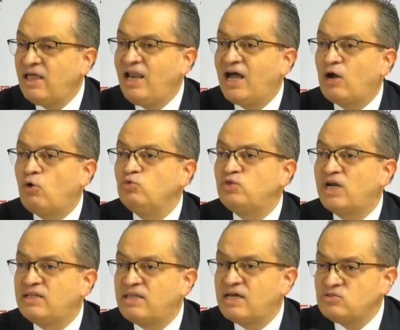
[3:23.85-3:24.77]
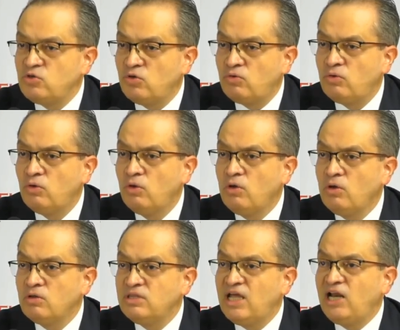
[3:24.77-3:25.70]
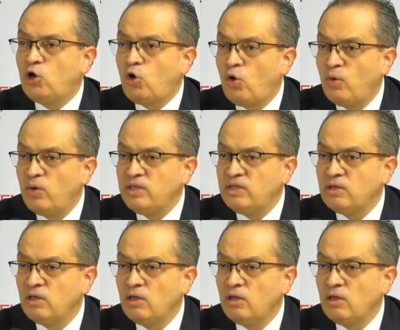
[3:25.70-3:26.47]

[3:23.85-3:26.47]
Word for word: de la contratación del COVID